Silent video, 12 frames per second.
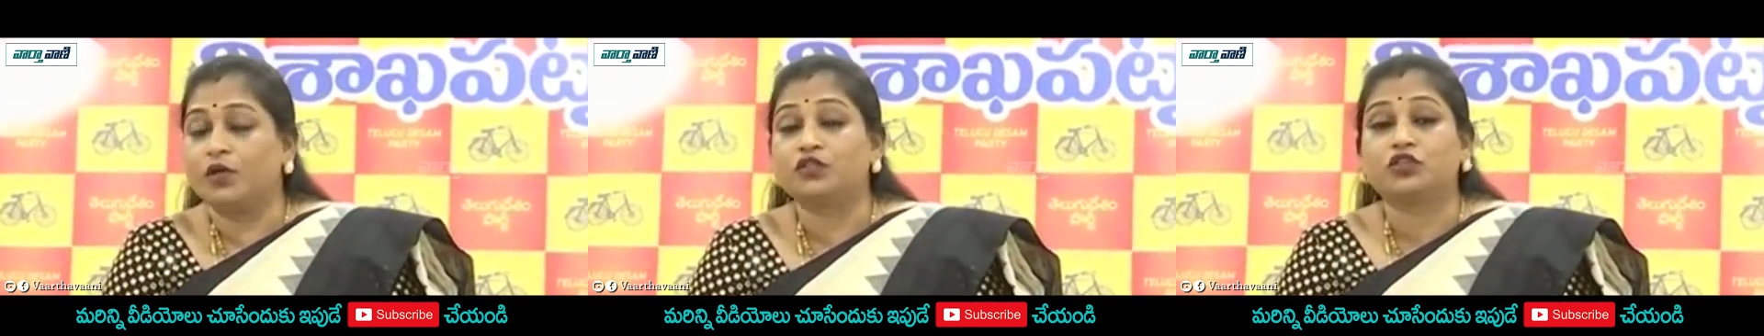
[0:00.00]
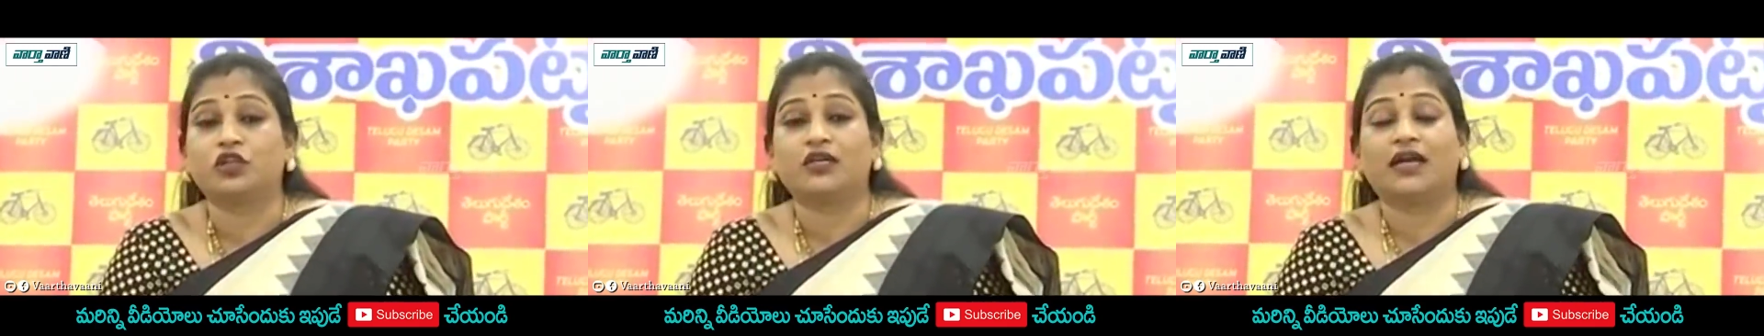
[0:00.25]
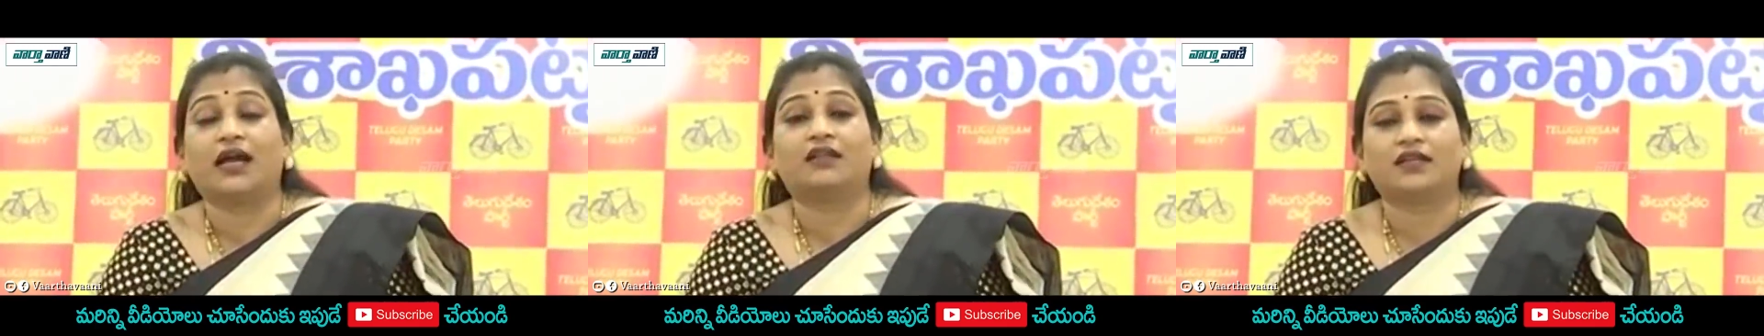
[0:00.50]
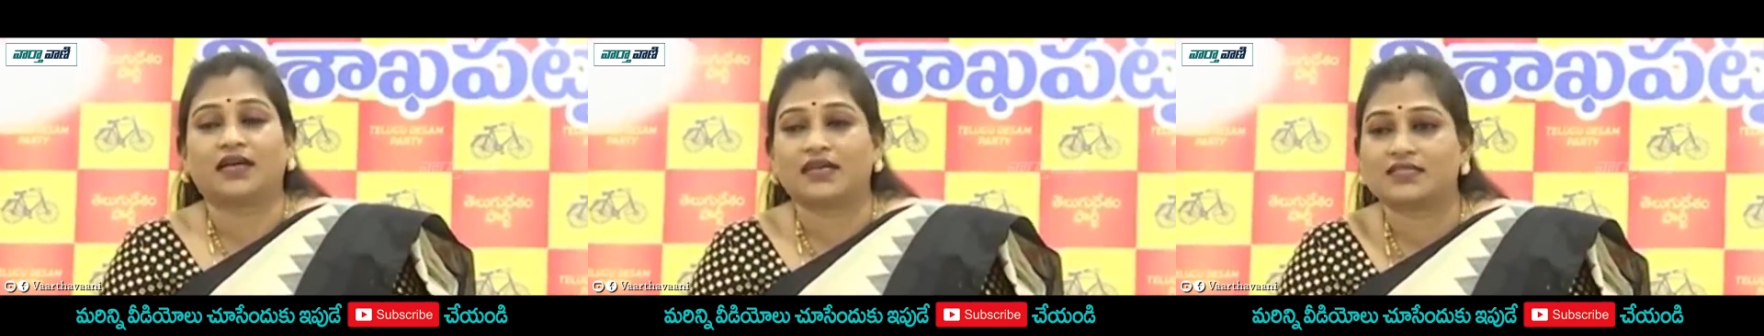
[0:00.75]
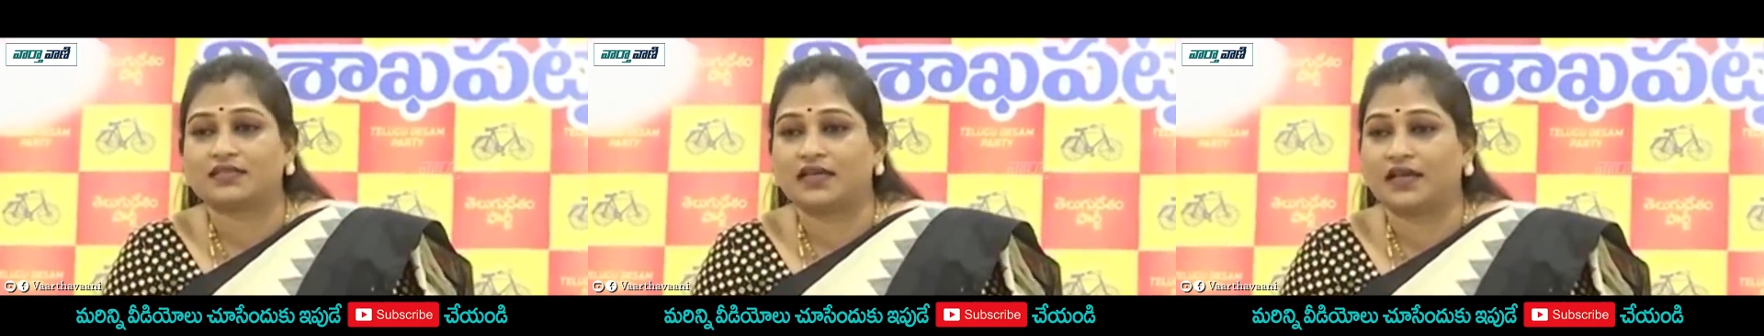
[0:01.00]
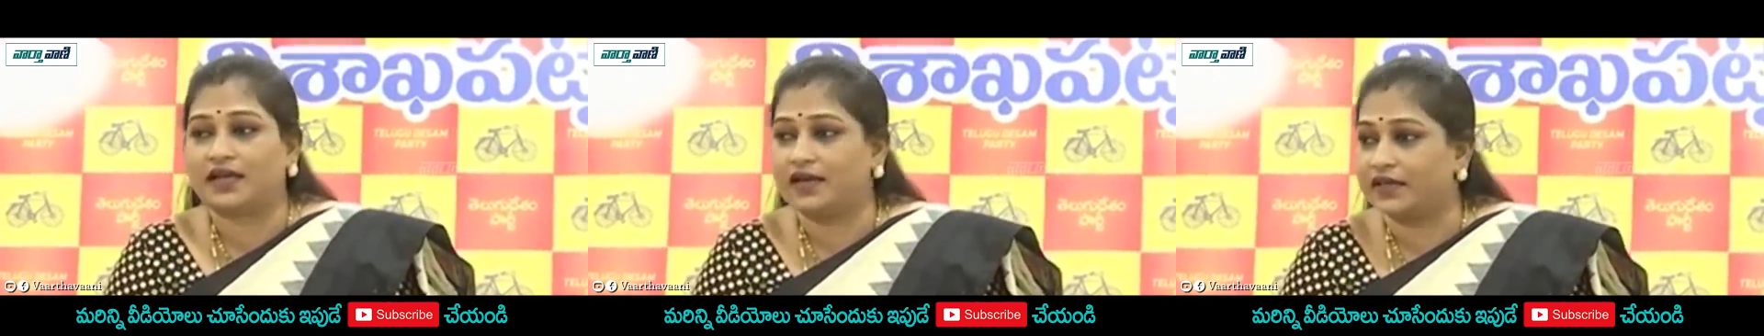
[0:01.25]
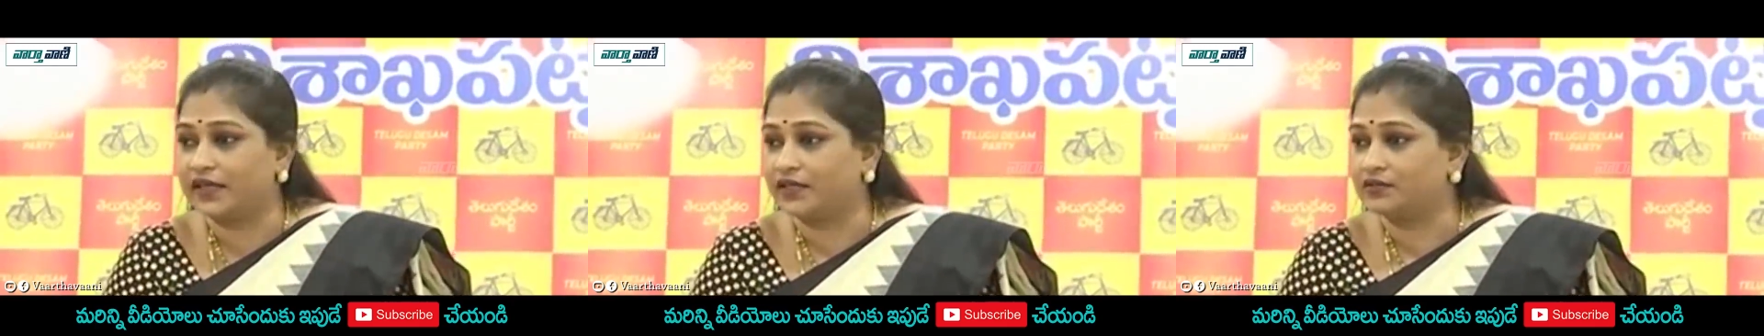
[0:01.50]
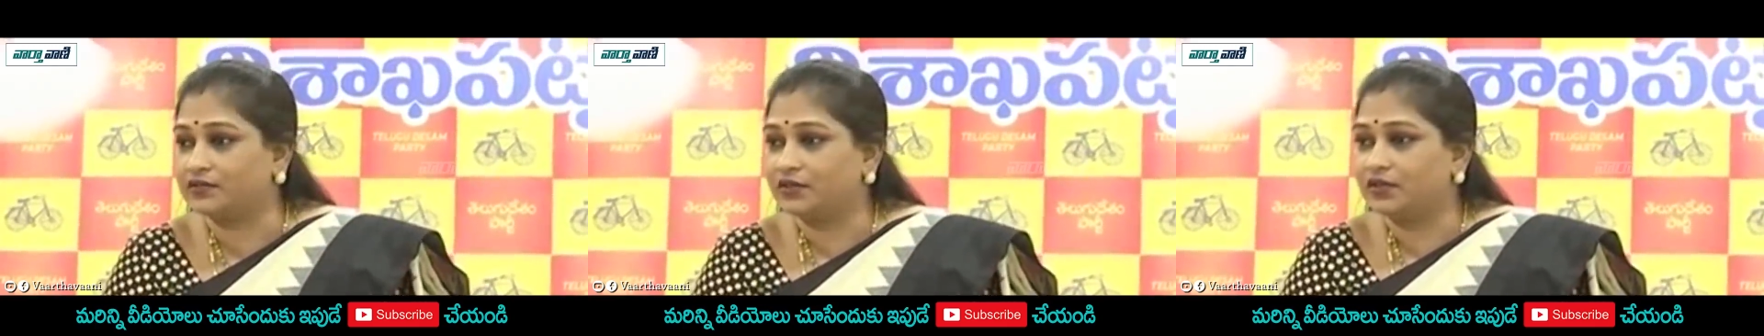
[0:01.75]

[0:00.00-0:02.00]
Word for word: మంత్రులు గాడిదలు కాస్తున్నారా అని అడిగారు